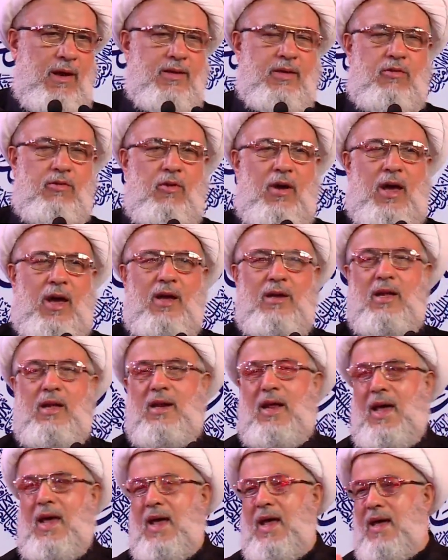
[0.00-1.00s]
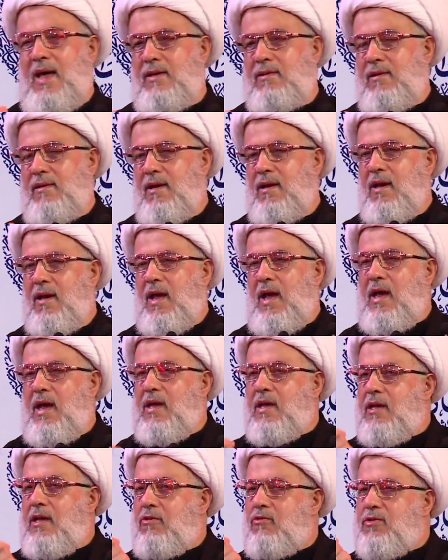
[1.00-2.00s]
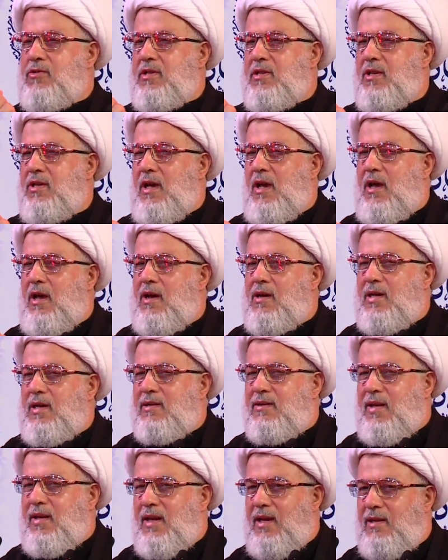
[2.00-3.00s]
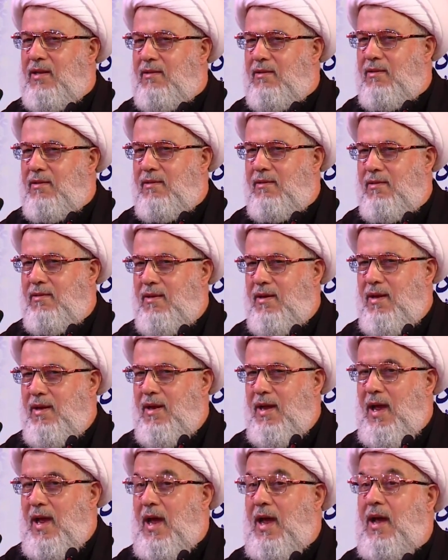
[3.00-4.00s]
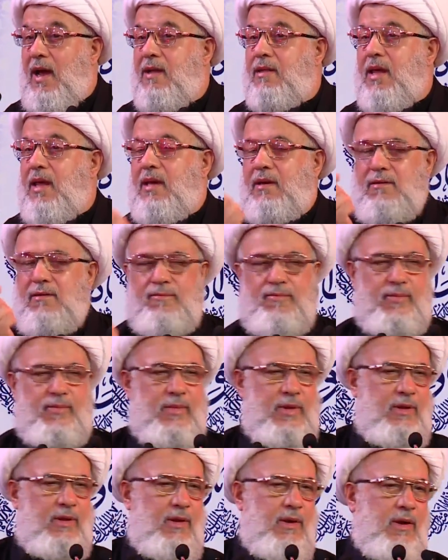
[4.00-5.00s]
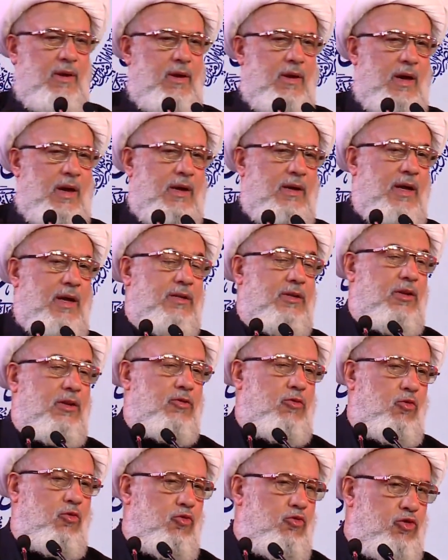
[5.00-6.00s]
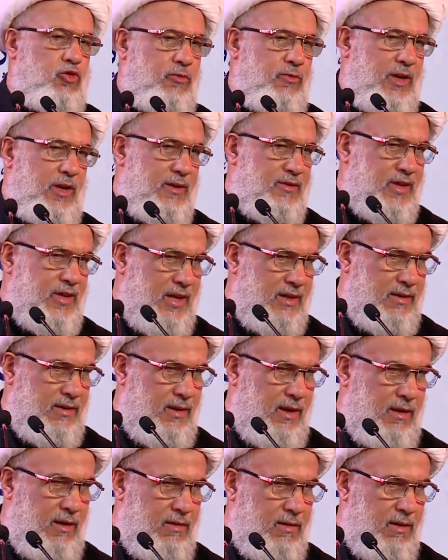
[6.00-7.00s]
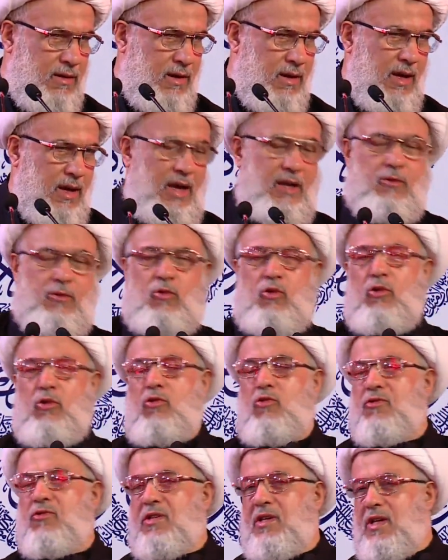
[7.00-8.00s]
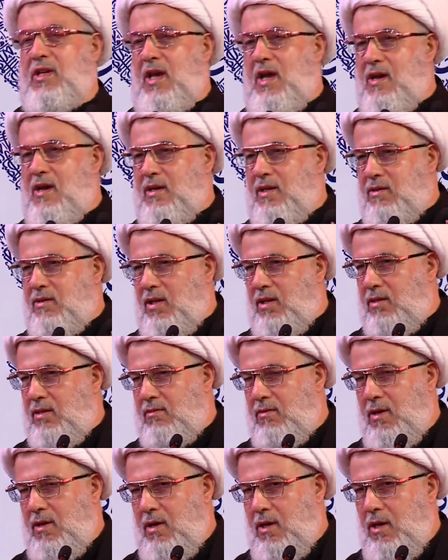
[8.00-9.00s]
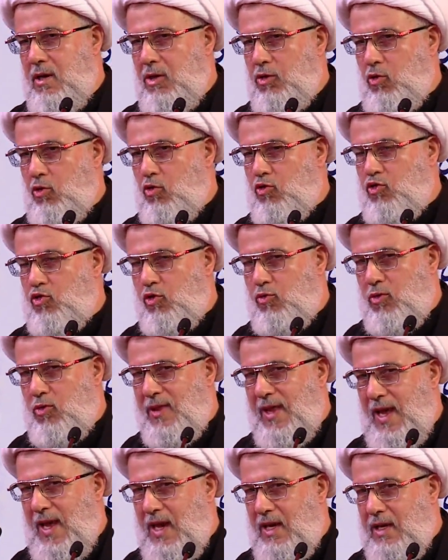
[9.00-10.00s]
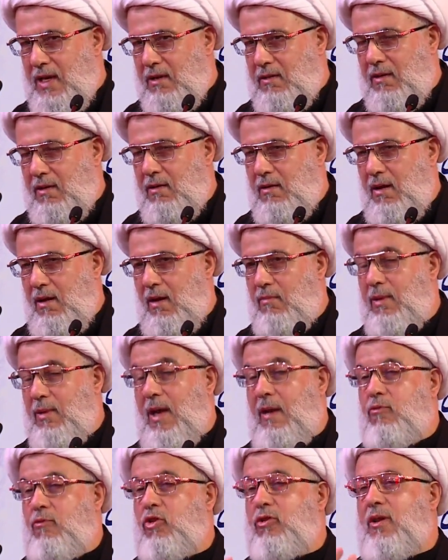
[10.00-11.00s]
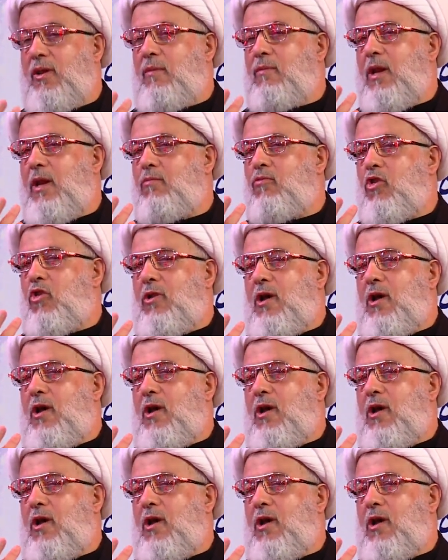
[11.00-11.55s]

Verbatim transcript: السؤال الآن أي زيارة هذه التي توجب الجنة هل كل زيارة توجب ذلك أم لا بد من